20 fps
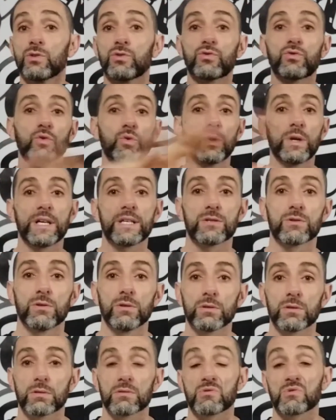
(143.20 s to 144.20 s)
Tous les
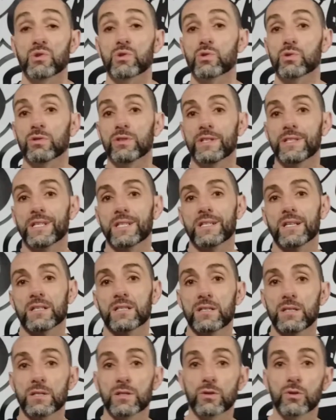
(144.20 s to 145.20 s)
autres, ce sont des
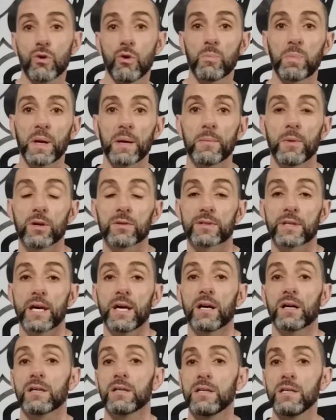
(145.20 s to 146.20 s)
exercices
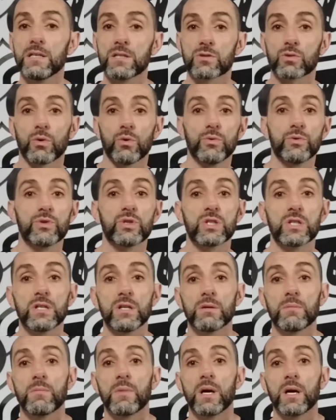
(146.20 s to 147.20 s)
complémentaires. Ils seront
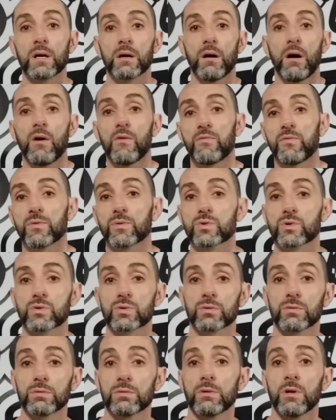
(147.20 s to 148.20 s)
utiles, mais en
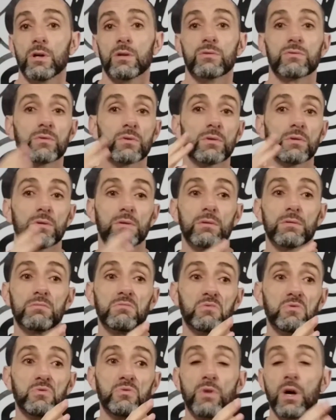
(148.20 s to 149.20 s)
fonction
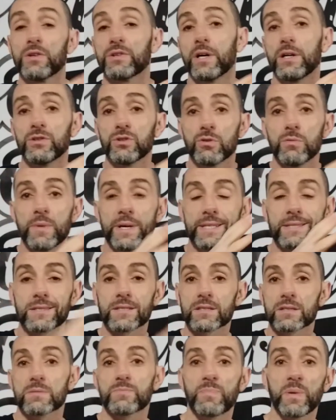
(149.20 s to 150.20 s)
d'un domaine
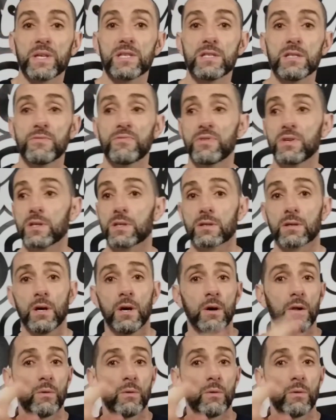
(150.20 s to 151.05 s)
spécifique.